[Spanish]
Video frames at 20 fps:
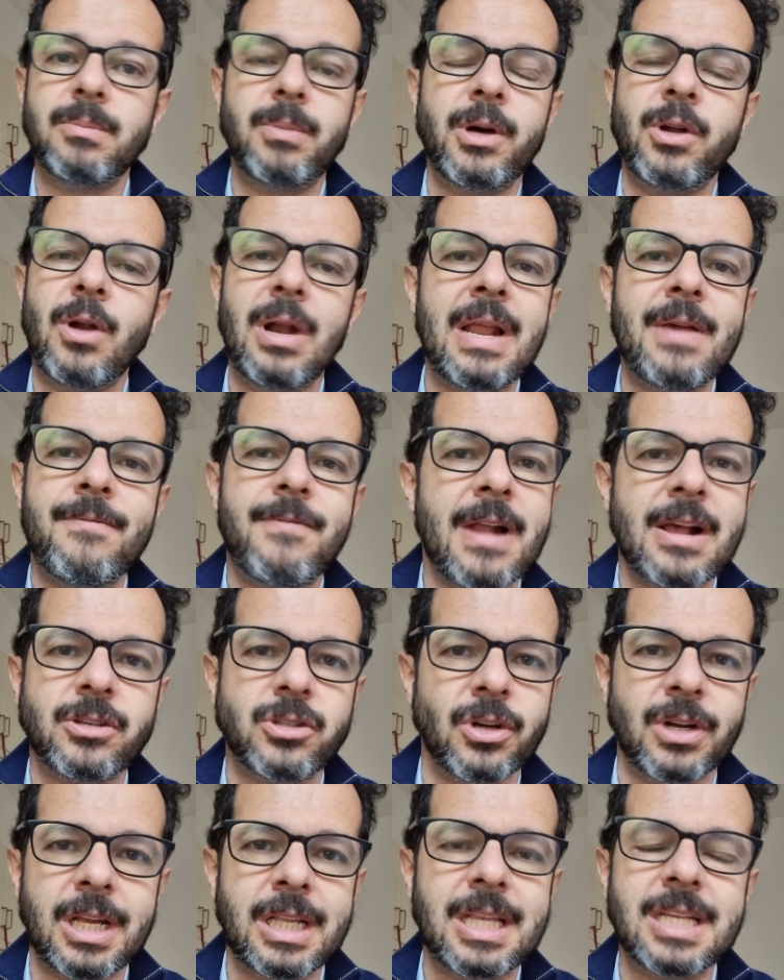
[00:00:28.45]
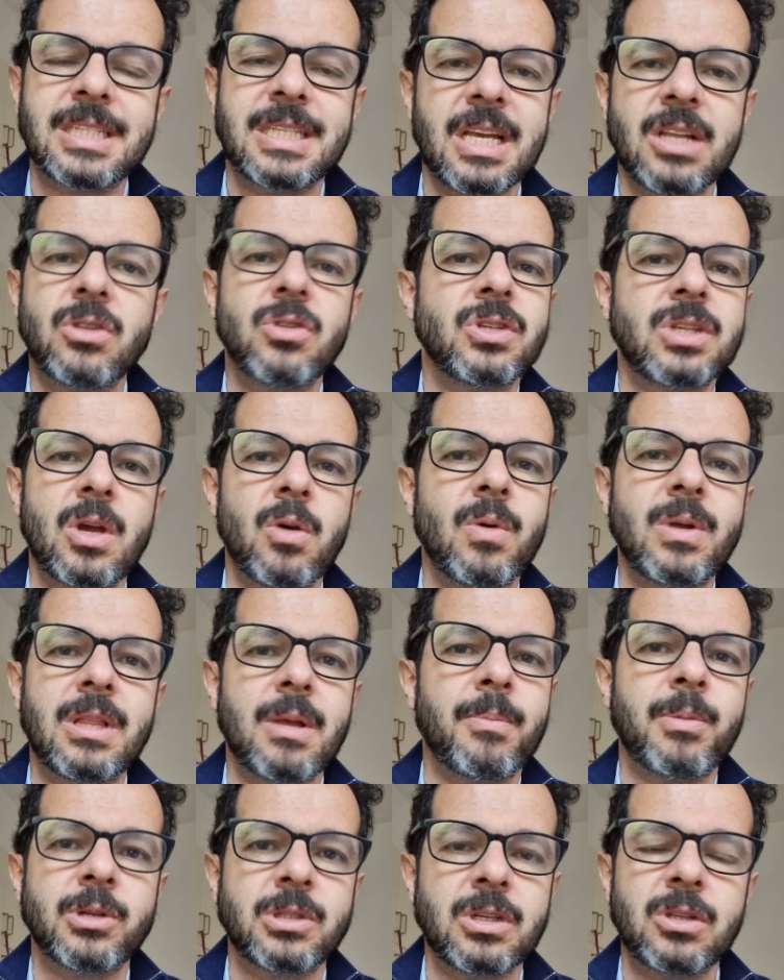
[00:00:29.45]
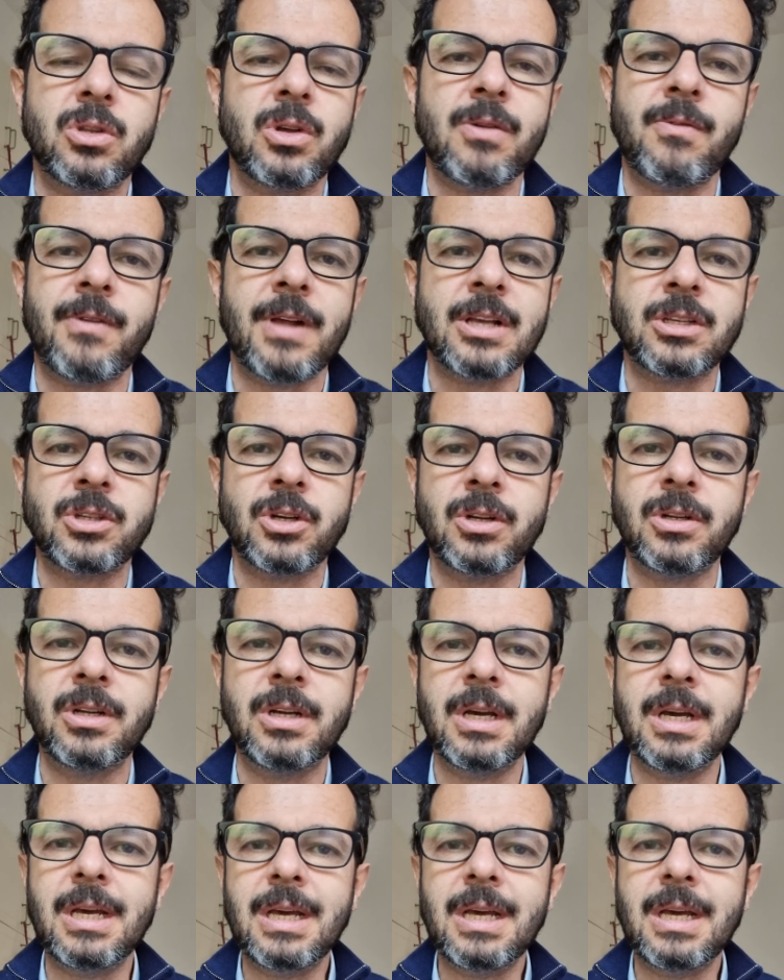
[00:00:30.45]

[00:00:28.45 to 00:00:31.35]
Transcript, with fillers: Bueno, la inflación. Este 150% de inflación